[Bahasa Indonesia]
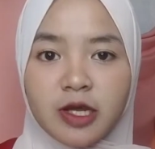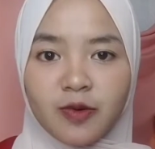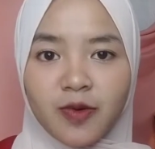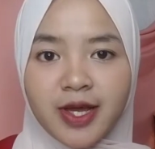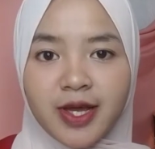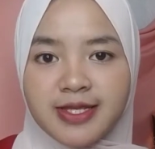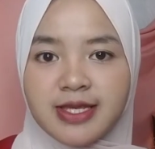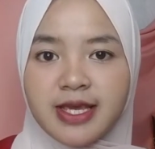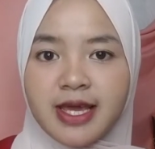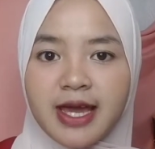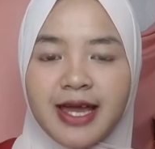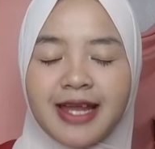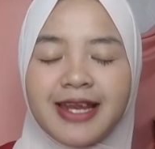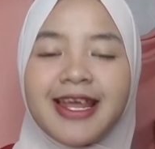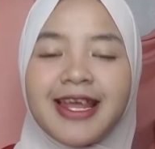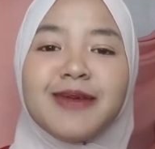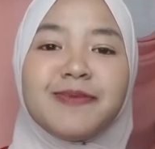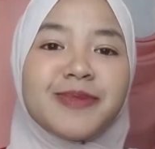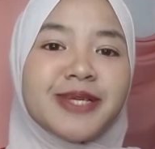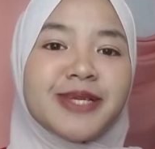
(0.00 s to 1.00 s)
wajah
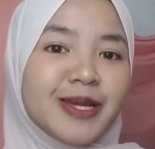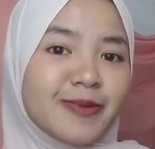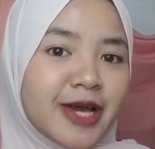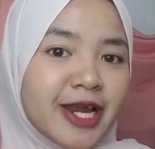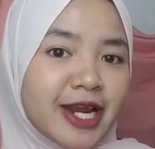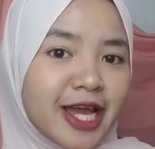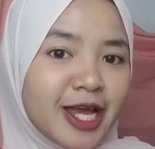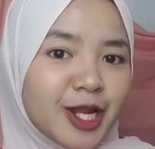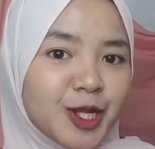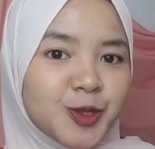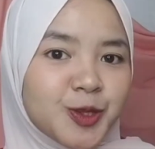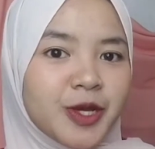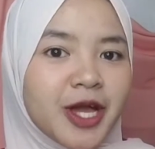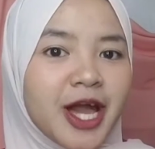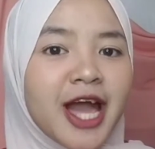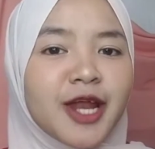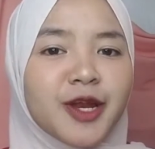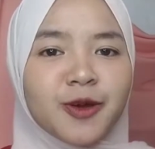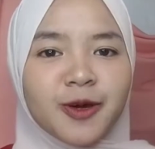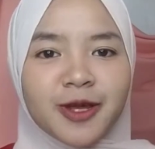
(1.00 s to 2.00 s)
dan menyamarkan
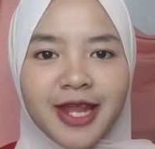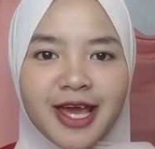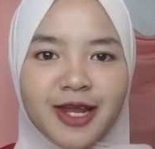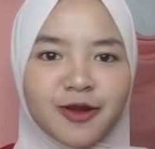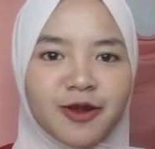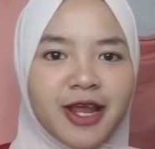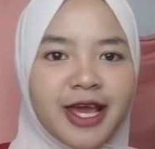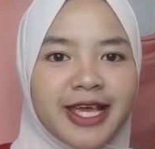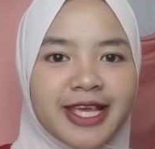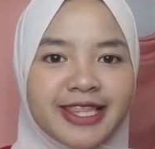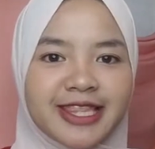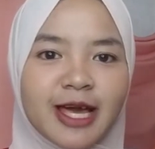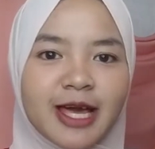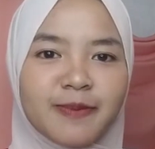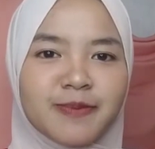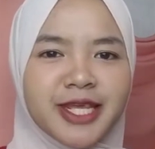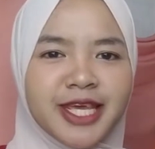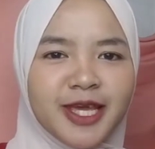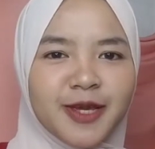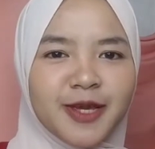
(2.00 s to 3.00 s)
juga noda-noda
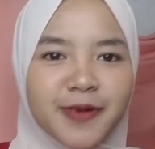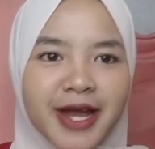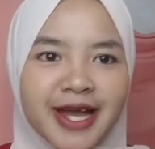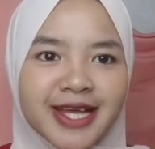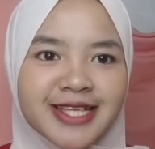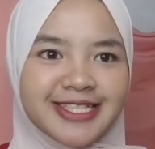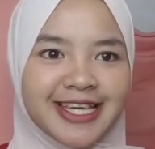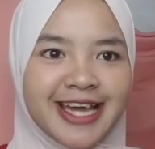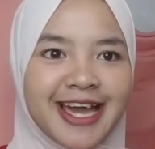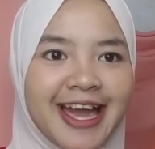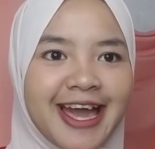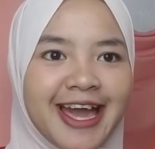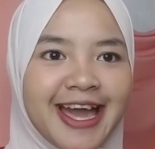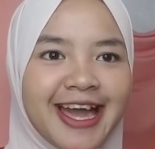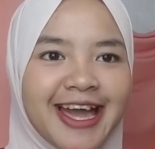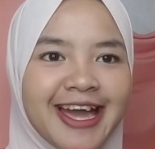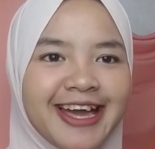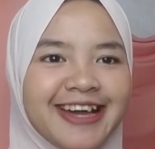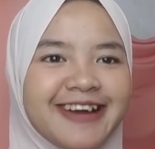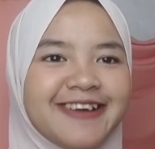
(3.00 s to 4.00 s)
hitam di wajah
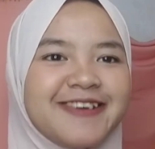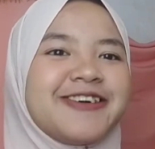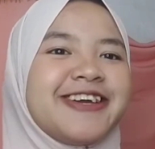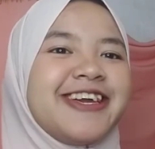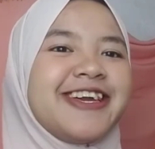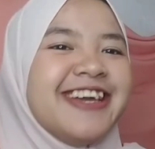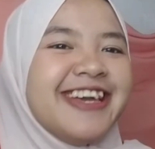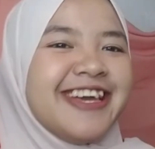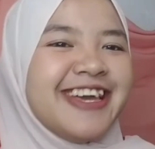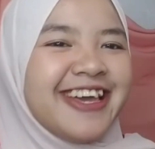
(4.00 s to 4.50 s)
oke okay.